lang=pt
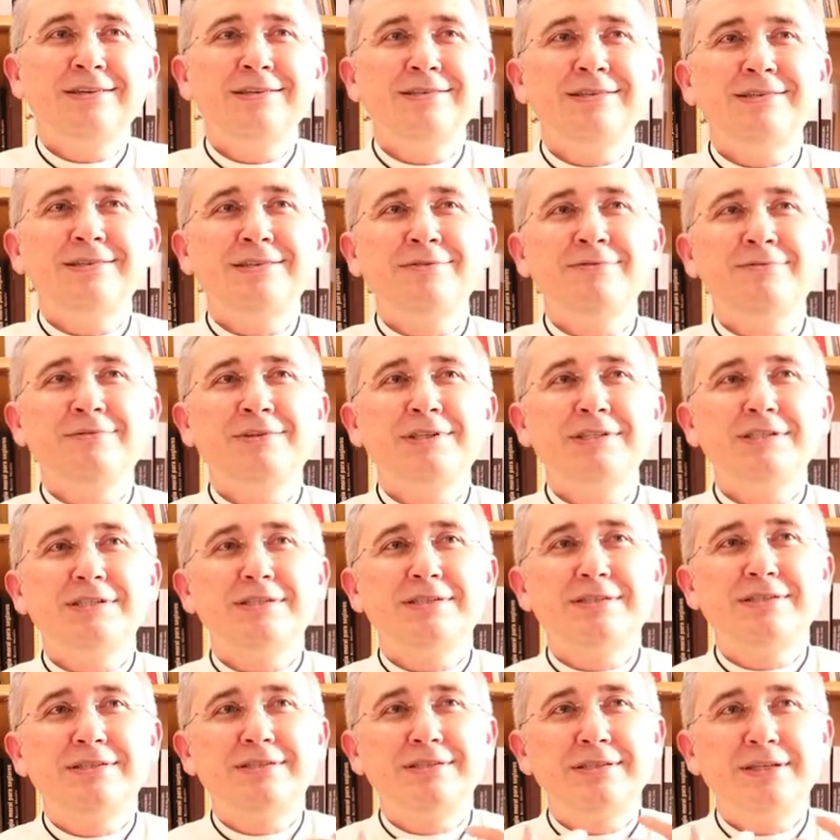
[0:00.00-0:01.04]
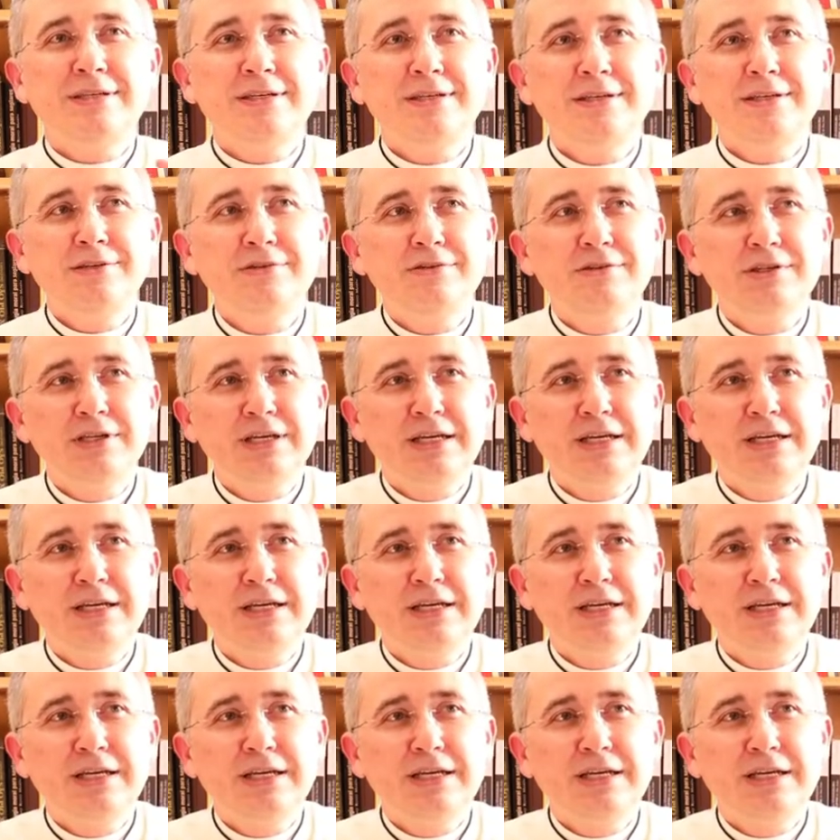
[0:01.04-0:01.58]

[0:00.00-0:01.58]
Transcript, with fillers: Assim, um desejo de